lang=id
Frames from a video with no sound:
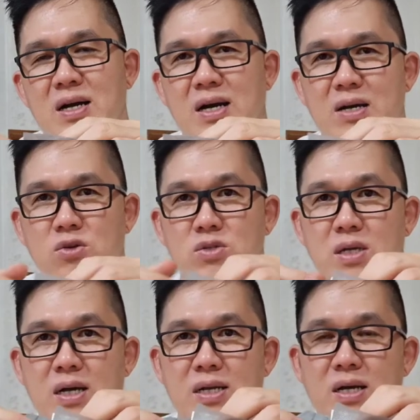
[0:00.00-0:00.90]
harus
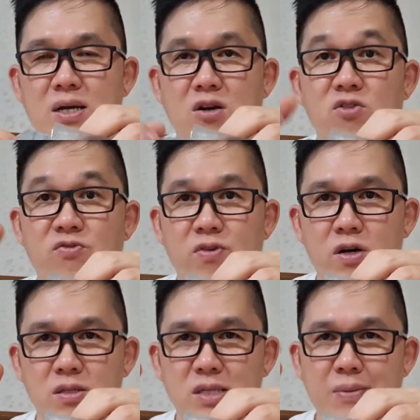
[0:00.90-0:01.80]
ada
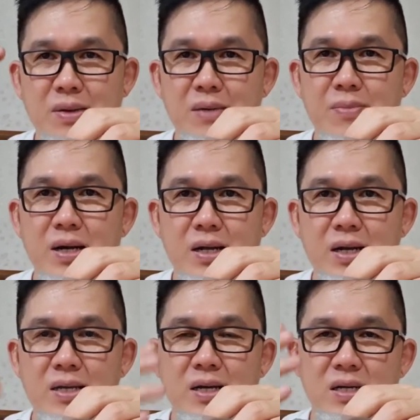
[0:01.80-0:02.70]
comfort, nyaman
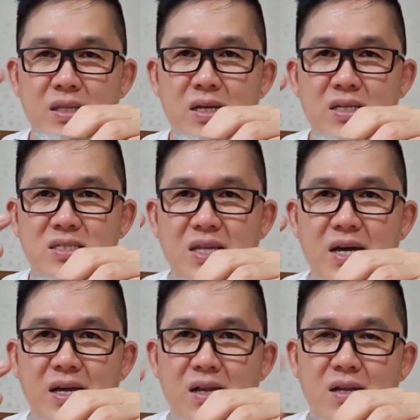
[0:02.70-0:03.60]
dipakai. Yang ketiga
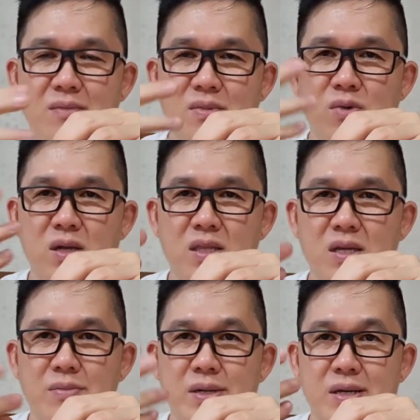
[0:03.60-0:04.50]
style, yang membuat kita
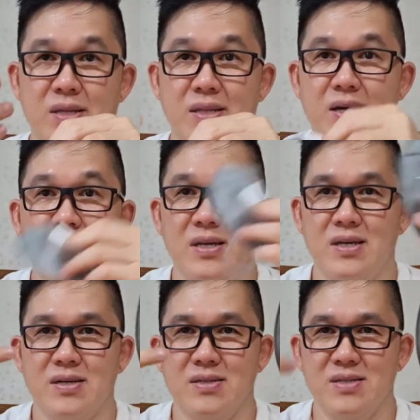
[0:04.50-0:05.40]
lebih keren lagi.
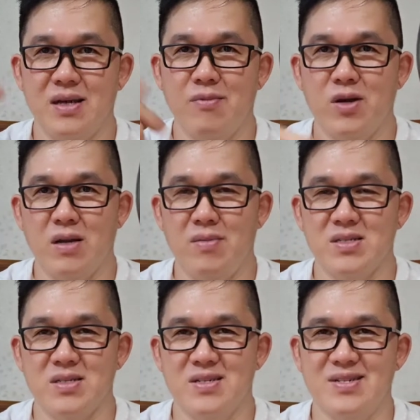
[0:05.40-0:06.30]
Ini menggunakan
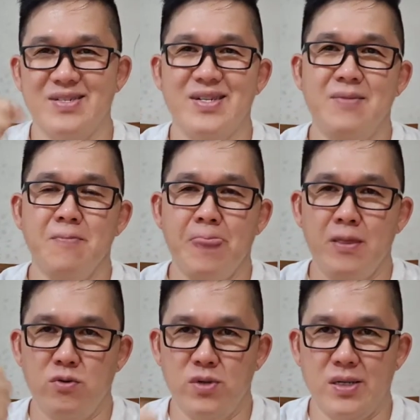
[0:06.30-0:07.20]
masker.
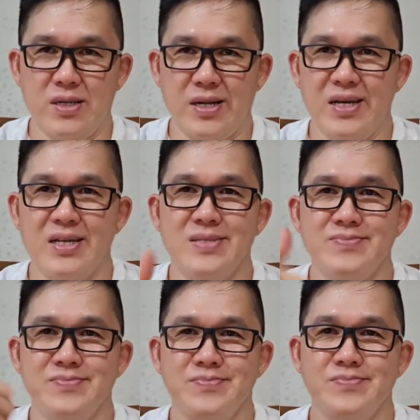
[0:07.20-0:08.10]
Udah
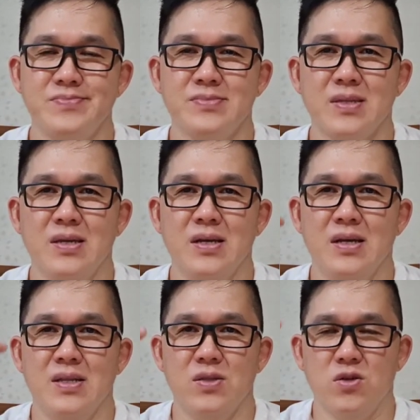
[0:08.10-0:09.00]
keren.
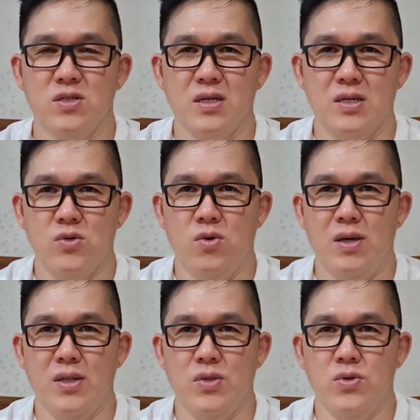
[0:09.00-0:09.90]
Terus yang
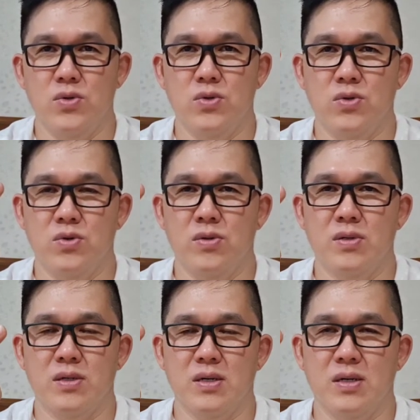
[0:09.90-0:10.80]
kedua itu
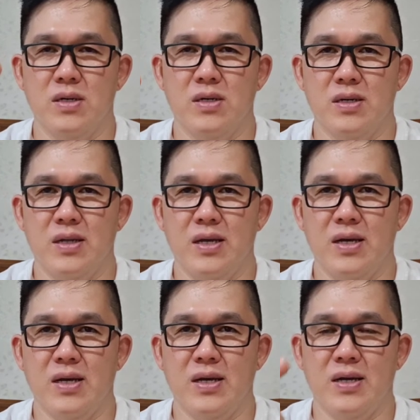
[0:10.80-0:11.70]
uh,
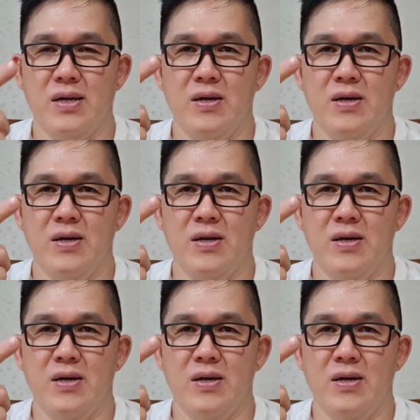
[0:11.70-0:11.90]
dia